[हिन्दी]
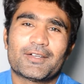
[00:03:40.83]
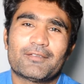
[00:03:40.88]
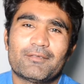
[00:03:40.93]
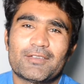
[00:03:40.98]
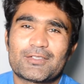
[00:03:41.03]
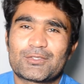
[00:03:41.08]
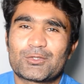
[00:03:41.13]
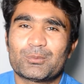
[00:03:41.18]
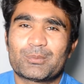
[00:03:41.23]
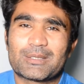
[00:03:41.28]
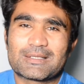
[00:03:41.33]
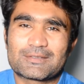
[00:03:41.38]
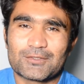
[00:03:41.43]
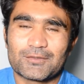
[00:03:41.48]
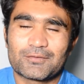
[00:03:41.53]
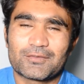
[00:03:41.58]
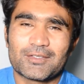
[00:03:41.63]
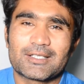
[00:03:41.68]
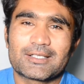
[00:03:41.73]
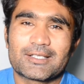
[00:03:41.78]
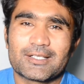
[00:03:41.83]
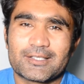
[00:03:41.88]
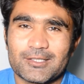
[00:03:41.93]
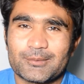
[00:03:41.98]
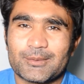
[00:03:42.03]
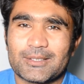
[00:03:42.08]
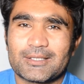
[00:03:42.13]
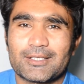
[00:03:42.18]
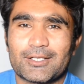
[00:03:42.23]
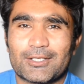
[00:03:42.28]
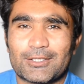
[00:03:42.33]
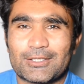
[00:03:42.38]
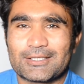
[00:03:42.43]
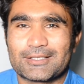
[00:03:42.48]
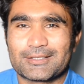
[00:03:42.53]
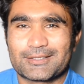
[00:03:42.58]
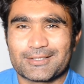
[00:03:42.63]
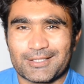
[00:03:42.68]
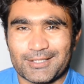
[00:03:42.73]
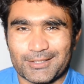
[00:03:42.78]
विश यू बेस्ट ऑफ लक डक्की भाई
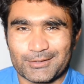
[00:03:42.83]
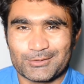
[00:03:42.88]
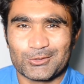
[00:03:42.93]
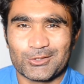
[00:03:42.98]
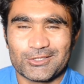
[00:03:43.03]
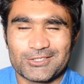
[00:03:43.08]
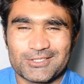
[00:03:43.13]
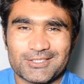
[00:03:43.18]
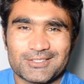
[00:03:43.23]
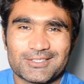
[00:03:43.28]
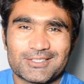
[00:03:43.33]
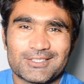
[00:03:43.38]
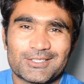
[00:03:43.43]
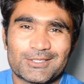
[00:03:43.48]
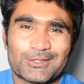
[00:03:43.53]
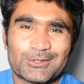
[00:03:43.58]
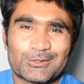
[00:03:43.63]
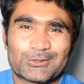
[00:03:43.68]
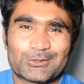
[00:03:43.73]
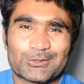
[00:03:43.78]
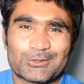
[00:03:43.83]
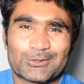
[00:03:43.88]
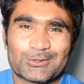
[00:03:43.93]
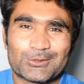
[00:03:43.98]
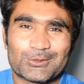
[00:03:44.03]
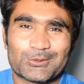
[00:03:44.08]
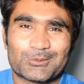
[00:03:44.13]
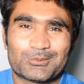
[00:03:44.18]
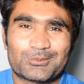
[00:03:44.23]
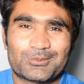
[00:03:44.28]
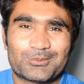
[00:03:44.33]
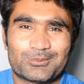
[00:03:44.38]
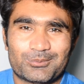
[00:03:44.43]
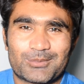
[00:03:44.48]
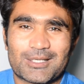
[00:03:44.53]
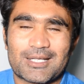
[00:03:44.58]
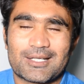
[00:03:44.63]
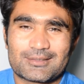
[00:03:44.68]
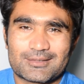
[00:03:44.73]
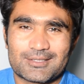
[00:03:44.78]
और कंग्रेचुलेशन सो
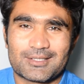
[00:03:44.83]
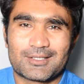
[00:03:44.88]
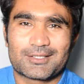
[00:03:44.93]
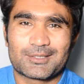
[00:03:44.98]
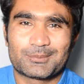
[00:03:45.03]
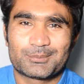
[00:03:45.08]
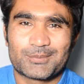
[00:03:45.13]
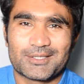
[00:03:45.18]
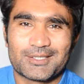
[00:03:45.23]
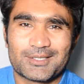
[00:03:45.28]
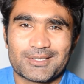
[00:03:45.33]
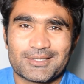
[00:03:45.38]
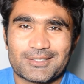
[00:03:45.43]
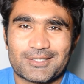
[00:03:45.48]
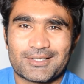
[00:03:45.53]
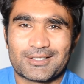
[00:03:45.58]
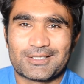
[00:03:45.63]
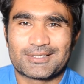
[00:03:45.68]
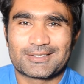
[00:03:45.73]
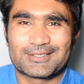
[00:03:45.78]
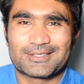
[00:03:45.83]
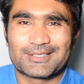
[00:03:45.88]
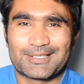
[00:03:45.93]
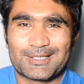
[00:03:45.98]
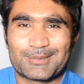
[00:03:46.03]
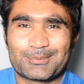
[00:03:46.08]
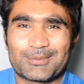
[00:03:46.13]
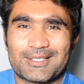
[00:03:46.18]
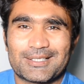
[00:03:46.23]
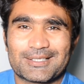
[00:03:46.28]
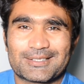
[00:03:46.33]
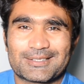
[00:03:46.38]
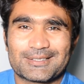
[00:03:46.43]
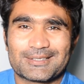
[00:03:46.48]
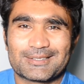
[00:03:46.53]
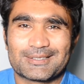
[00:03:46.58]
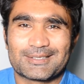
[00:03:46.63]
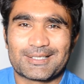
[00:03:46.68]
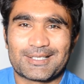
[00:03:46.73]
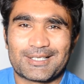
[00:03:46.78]
बड़ा अच्छा कपल है और अल्लाह पाक
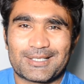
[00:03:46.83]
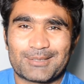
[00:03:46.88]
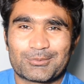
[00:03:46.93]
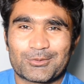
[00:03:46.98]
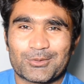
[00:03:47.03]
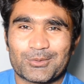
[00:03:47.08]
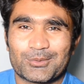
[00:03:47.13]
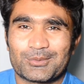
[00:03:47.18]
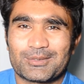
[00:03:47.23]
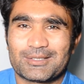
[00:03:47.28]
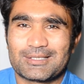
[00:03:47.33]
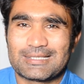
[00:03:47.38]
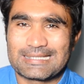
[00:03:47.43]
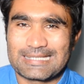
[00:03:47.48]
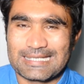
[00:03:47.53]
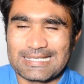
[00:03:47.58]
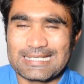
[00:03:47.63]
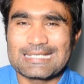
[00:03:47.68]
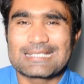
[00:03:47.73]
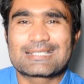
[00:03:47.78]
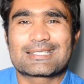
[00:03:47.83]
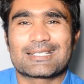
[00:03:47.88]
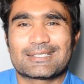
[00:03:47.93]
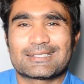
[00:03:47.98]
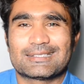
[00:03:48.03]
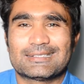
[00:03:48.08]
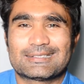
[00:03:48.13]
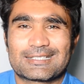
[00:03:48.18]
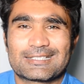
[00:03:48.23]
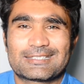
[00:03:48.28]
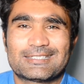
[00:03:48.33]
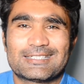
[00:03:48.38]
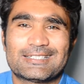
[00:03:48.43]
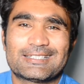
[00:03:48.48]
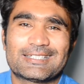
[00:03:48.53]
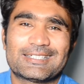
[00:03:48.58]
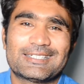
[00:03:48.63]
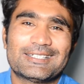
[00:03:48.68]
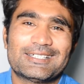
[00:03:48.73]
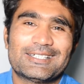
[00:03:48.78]
आपको ढेर सारी तरक्याँ
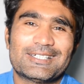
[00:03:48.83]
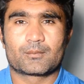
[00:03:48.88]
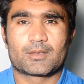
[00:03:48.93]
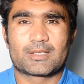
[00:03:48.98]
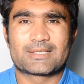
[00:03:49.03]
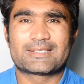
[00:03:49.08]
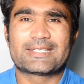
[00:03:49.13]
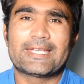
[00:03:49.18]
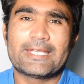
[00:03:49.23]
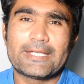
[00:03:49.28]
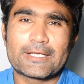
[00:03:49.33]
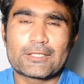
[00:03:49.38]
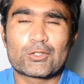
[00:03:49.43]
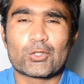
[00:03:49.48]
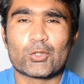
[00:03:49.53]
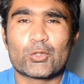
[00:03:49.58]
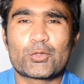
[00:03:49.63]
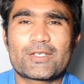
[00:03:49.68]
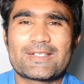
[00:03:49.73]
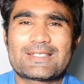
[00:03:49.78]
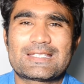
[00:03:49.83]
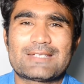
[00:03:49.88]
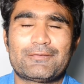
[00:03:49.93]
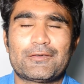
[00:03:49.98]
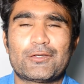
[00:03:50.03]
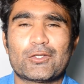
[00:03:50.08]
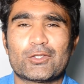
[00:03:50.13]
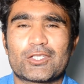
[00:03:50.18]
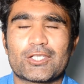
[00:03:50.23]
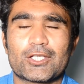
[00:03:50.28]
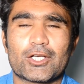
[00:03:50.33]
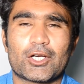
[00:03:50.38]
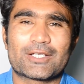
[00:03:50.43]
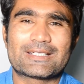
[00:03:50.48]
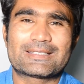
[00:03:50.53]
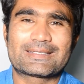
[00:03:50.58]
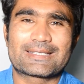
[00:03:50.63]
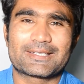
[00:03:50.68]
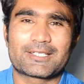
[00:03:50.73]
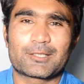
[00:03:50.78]
दे ये एक छोटी सी वीडियो थी और
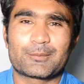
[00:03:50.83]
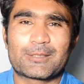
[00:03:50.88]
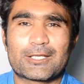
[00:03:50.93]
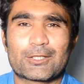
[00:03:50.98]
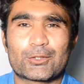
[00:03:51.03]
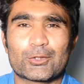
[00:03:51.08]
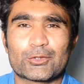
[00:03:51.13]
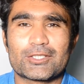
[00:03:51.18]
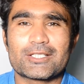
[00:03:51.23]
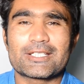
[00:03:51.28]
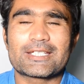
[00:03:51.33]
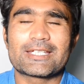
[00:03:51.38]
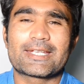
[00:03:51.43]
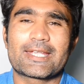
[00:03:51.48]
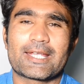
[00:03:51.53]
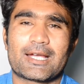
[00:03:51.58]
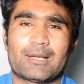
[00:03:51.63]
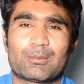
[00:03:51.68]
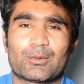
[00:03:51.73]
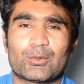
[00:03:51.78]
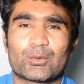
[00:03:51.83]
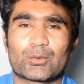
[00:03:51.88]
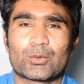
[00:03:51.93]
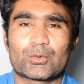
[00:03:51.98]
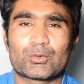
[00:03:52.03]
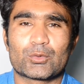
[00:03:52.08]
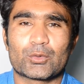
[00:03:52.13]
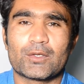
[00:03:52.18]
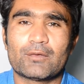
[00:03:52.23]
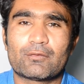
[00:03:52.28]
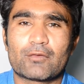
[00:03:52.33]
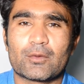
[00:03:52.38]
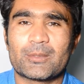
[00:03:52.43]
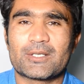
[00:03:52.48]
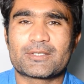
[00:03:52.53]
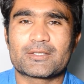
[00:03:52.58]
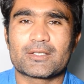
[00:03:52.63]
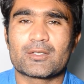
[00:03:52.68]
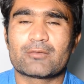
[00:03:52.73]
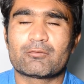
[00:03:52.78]
इसके अंदर मैंने कोशिश की कि आप लोग को जो
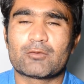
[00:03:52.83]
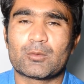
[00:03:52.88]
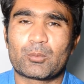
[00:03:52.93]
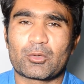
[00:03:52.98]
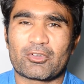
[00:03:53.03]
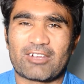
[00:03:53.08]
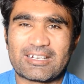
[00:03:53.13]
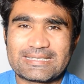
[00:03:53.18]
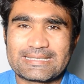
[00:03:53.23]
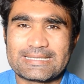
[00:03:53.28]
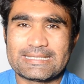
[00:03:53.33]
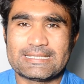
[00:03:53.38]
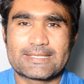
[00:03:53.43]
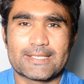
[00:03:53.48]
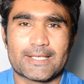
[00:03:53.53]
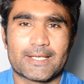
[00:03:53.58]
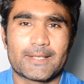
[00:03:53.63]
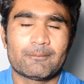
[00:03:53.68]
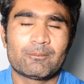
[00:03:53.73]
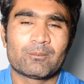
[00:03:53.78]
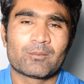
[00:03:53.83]
इन्फॉर्मेशन है वो प्रोवाइड की जाए